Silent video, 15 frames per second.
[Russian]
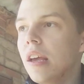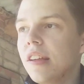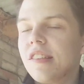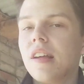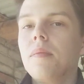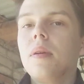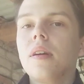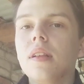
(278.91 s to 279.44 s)
И
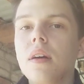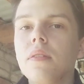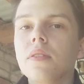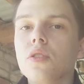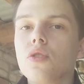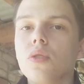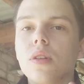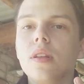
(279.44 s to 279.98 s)
самое
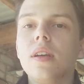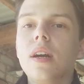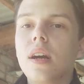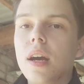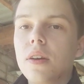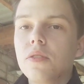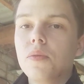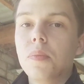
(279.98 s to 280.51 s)
главное, что это не
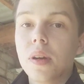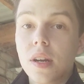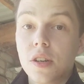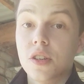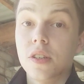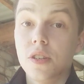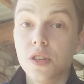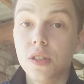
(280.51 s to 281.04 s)
какая-нибудь
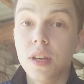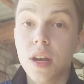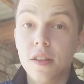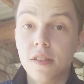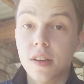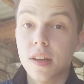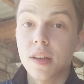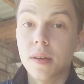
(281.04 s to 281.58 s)
параша
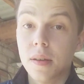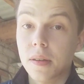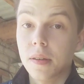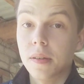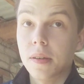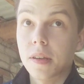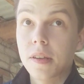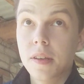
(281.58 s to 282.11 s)
gti э,